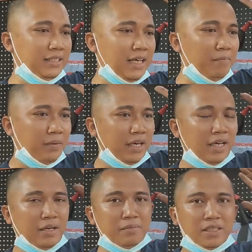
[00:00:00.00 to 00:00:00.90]
guys
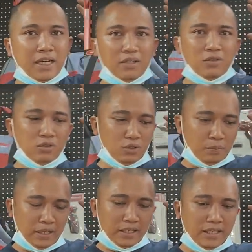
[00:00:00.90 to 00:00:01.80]
sampai misalkan lu
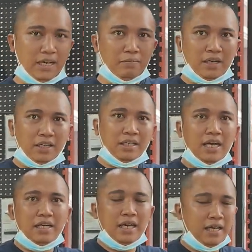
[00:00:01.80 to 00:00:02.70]
untuk
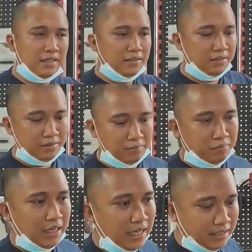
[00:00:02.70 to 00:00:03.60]
pekerjaan-pekerjaan yang
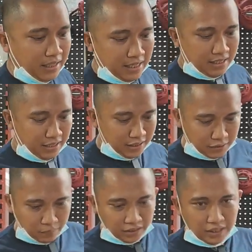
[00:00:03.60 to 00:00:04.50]
berat ya ini
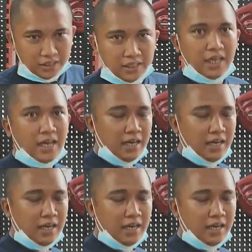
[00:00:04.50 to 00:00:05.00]
seperti di sini